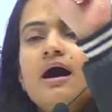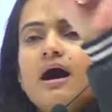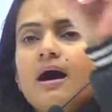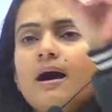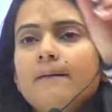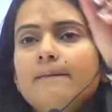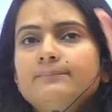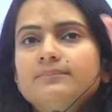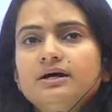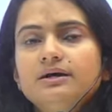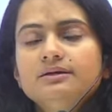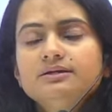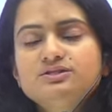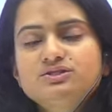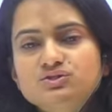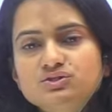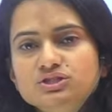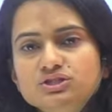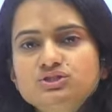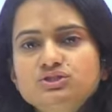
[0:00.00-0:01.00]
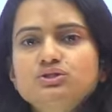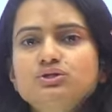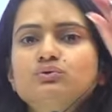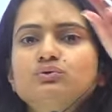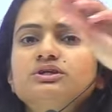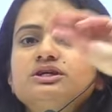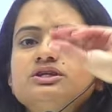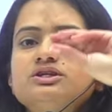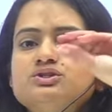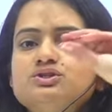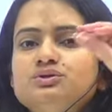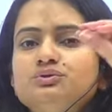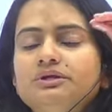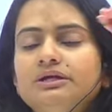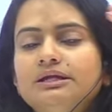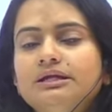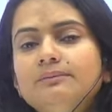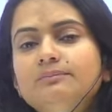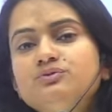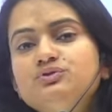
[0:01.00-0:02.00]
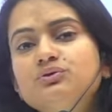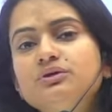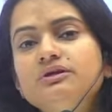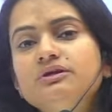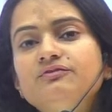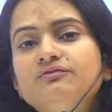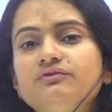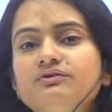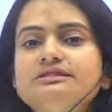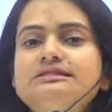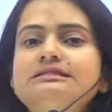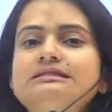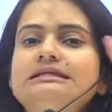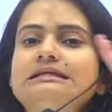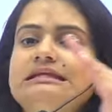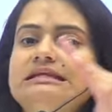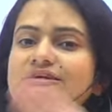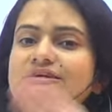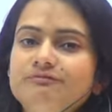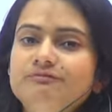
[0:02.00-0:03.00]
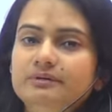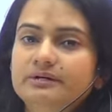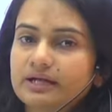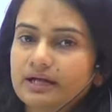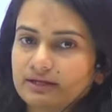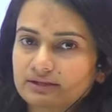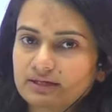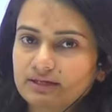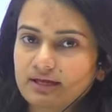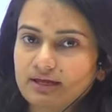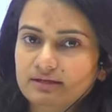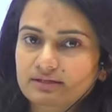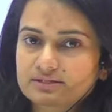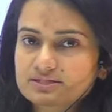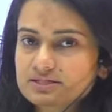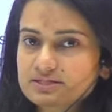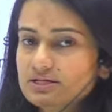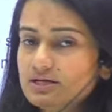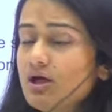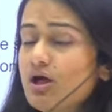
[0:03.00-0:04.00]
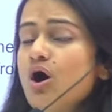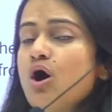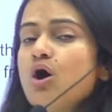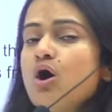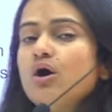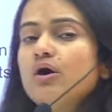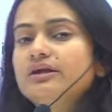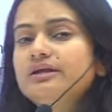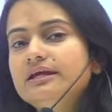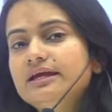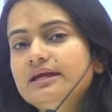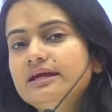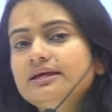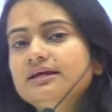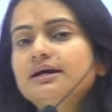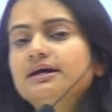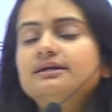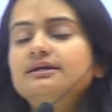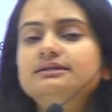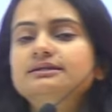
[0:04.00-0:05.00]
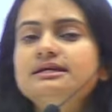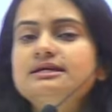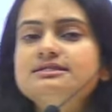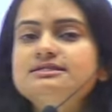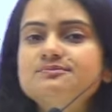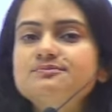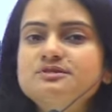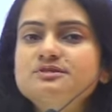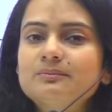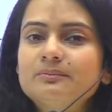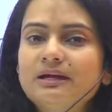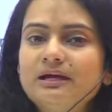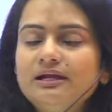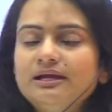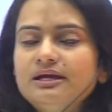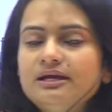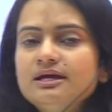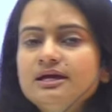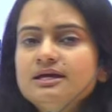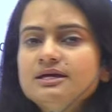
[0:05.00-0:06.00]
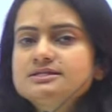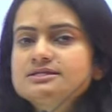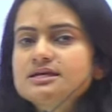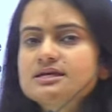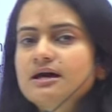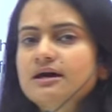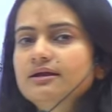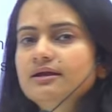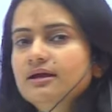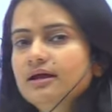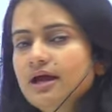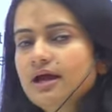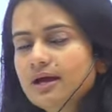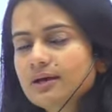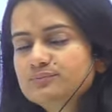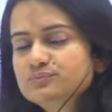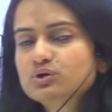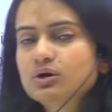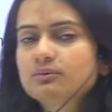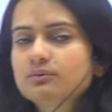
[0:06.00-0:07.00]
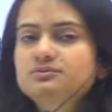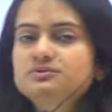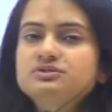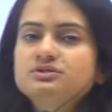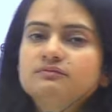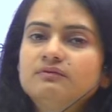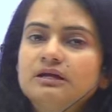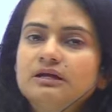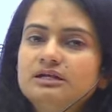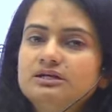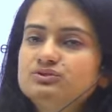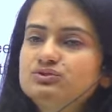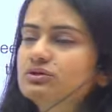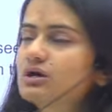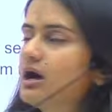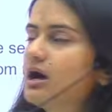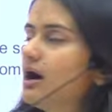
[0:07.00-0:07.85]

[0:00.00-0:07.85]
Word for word: आपका स्ट्रक्चर होता है स्क्यूटेलम जो कि फर्स्ट लीव बनाता है ठीक है और यही क्या करता है सबसे पहले सारे एब्जॉर्प्शन वाला जो काम